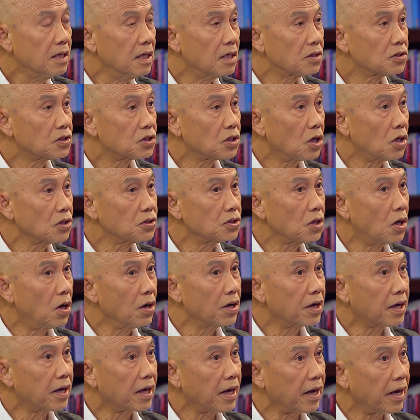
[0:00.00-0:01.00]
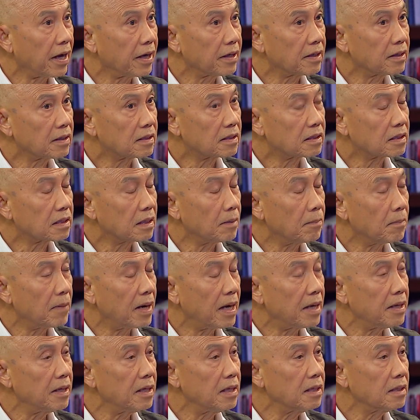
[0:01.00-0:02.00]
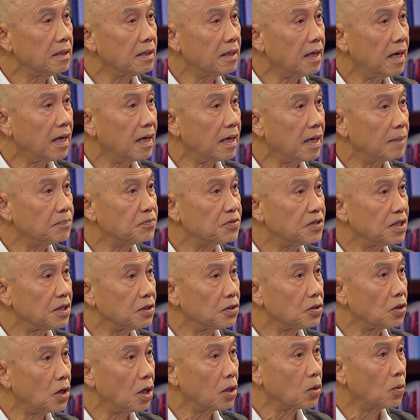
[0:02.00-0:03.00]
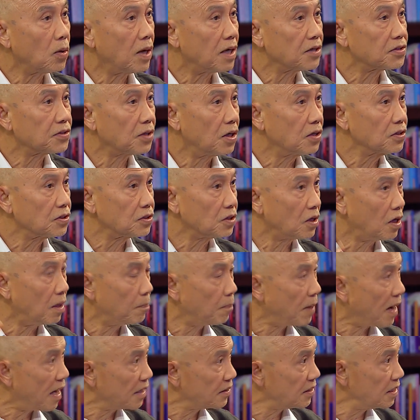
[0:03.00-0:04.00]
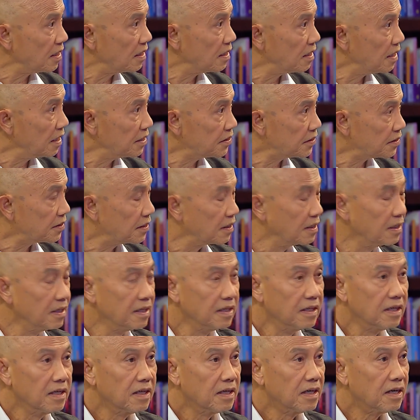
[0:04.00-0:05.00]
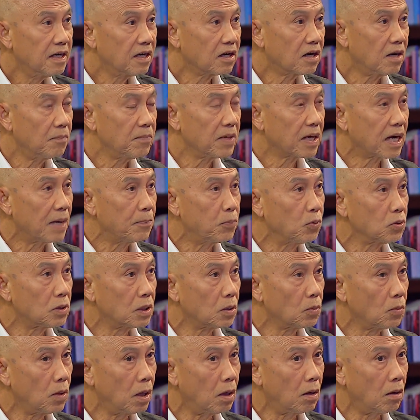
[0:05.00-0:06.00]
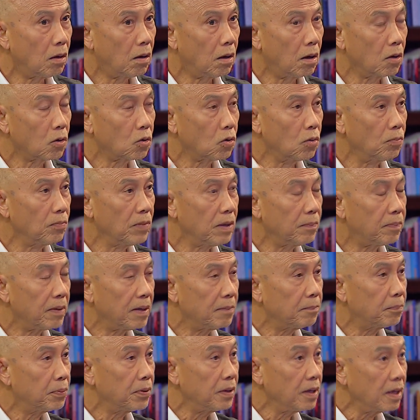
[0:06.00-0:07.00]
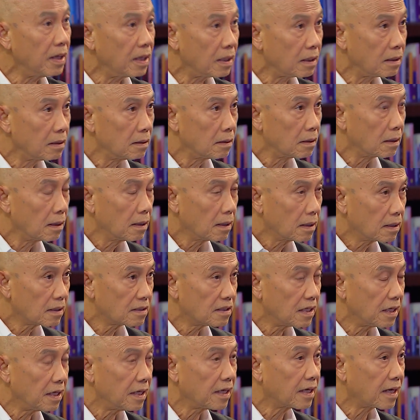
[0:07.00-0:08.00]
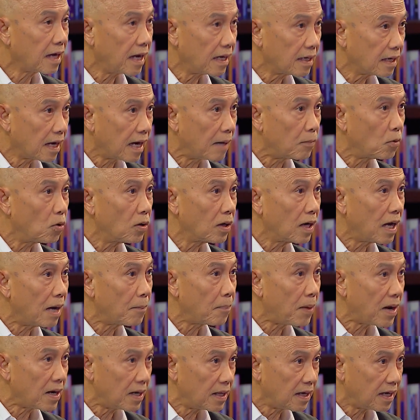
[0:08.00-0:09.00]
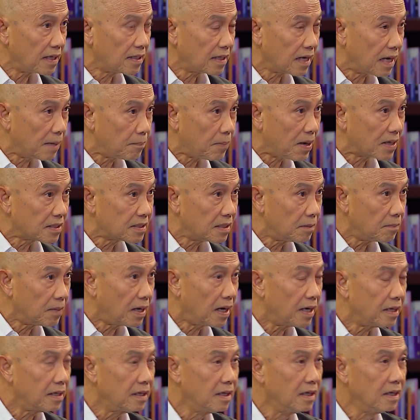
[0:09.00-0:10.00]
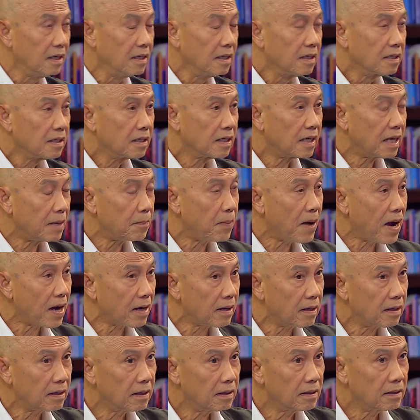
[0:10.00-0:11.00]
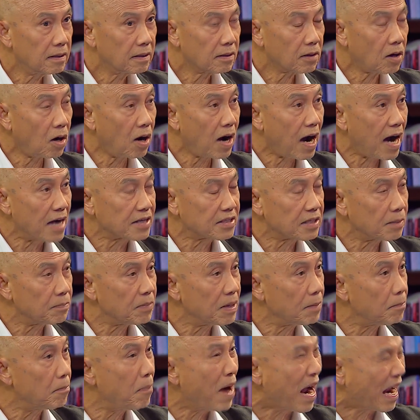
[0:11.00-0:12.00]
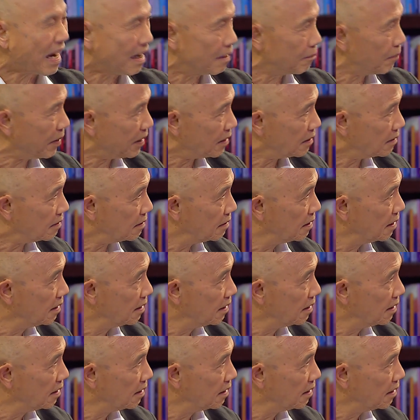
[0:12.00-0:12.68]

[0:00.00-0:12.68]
เรื่องส.ส.เขตทำไมได้รับสิทธิ์น้อยกว่าส.ส.ปาร์ตี้ลิสต์แล้วก็มีการพูดถึงว่าอ๋อกลุ่มนี้เป็นเพื่อนสนิทกันกับหัวหน้าพรรคเลขาธิการพรรคใช่ไหมในพรรคก็อาจจะมีแบ่งเป็น